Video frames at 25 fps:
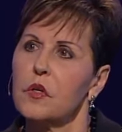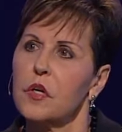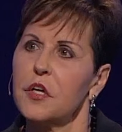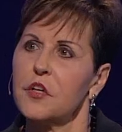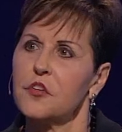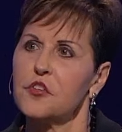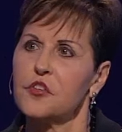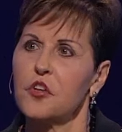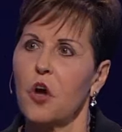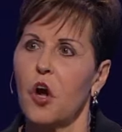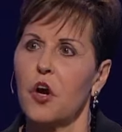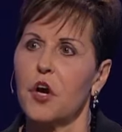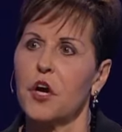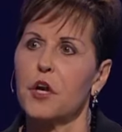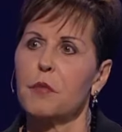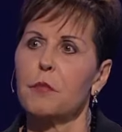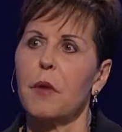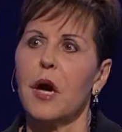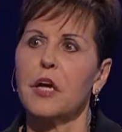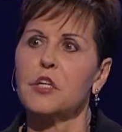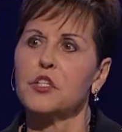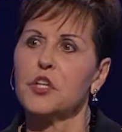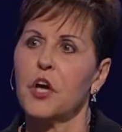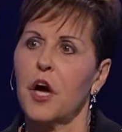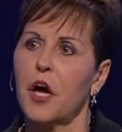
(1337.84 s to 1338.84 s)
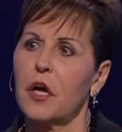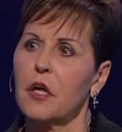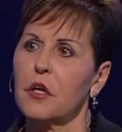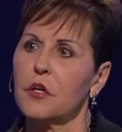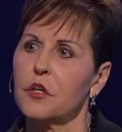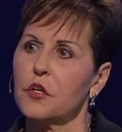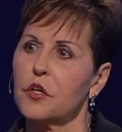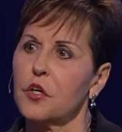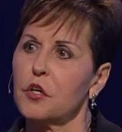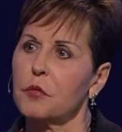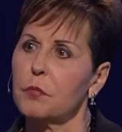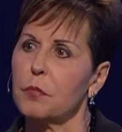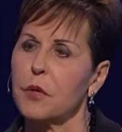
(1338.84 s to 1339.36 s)
Ini dimulai di masa
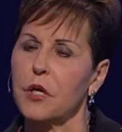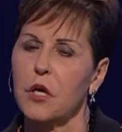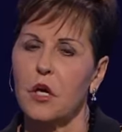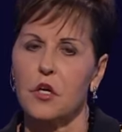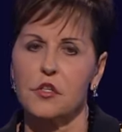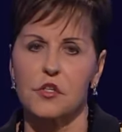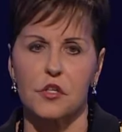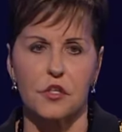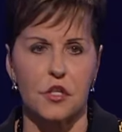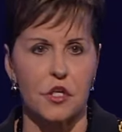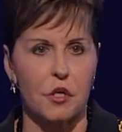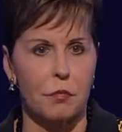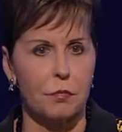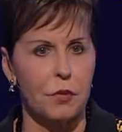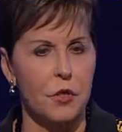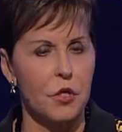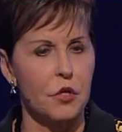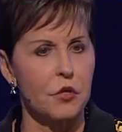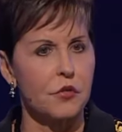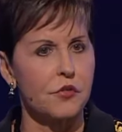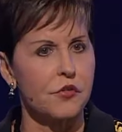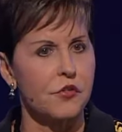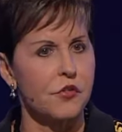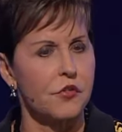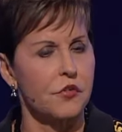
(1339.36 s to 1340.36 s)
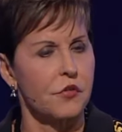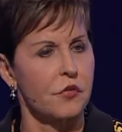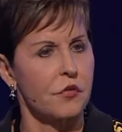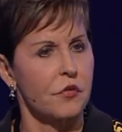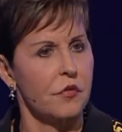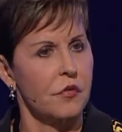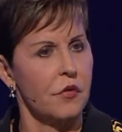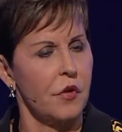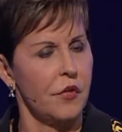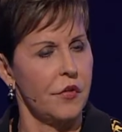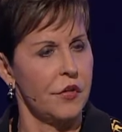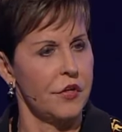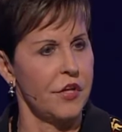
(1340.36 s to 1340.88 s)
kecil karena pelecehan,
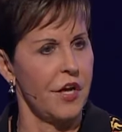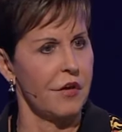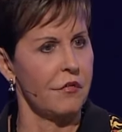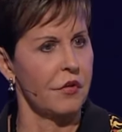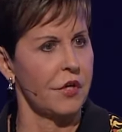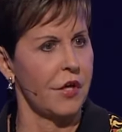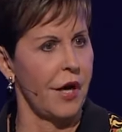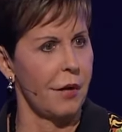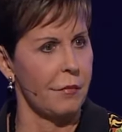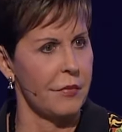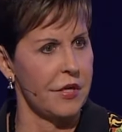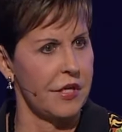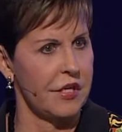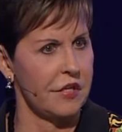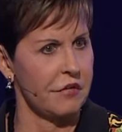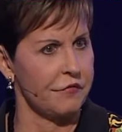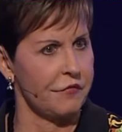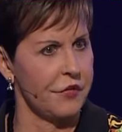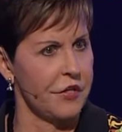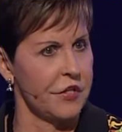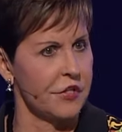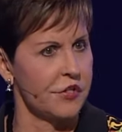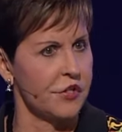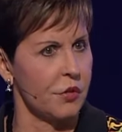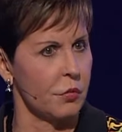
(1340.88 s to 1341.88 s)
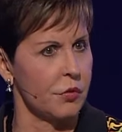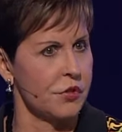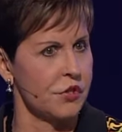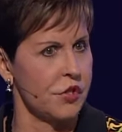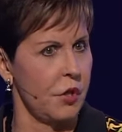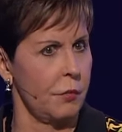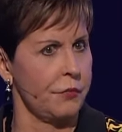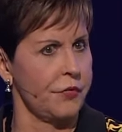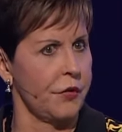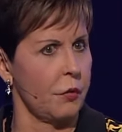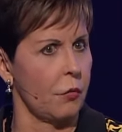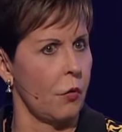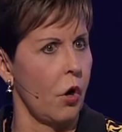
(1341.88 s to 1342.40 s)
dan iblis meyakinkan saya
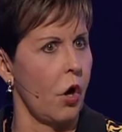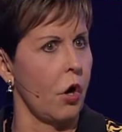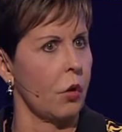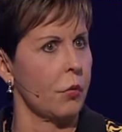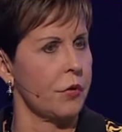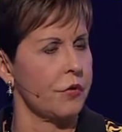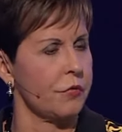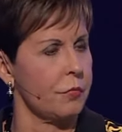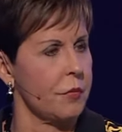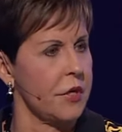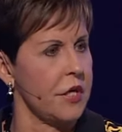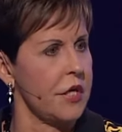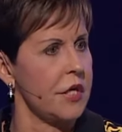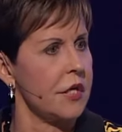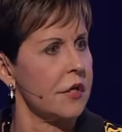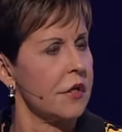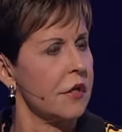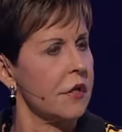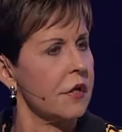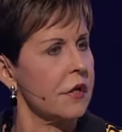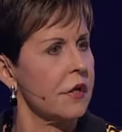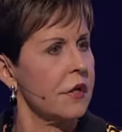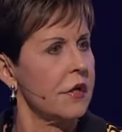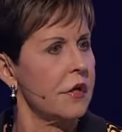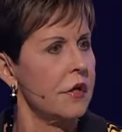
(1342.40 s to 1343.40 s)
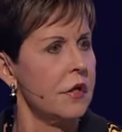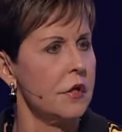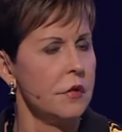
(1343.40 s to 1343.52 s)
ada hal yang salah denganku.